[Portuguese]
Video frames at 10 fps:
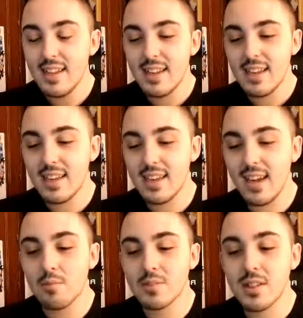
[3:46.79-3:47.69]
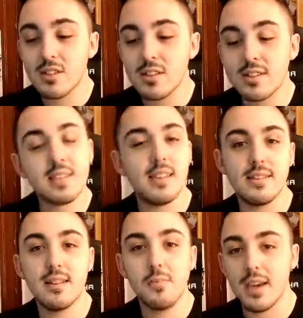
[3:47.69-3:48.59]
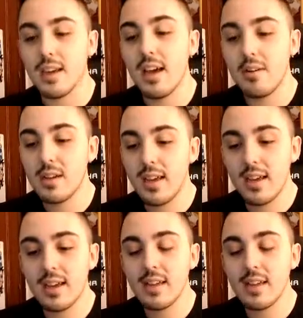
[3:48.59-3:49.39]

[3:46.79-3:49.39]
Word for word: E é um personagem decente também. É, é, é